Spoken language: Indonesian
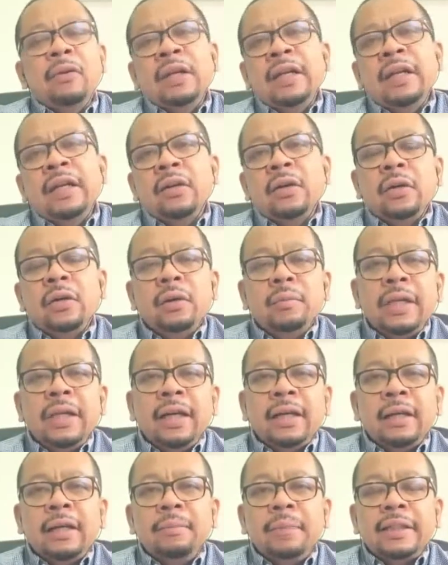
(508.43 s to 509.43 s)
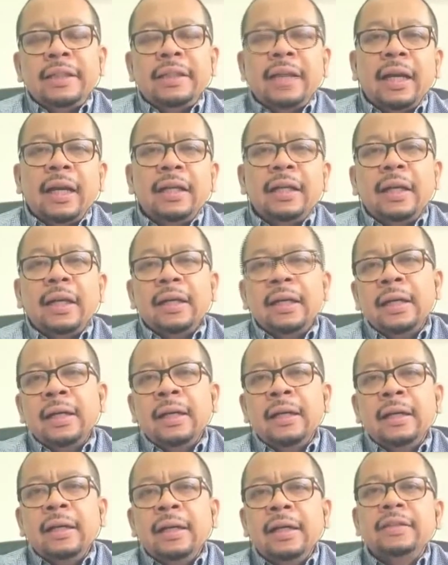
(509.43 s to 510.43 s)
pembangunan ekonomi akan berjalan
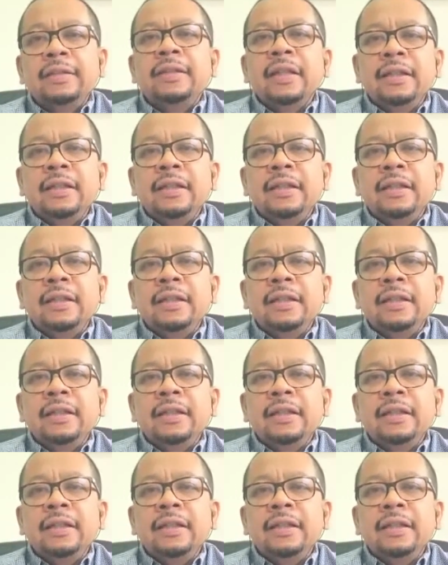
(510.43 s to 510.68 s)
karena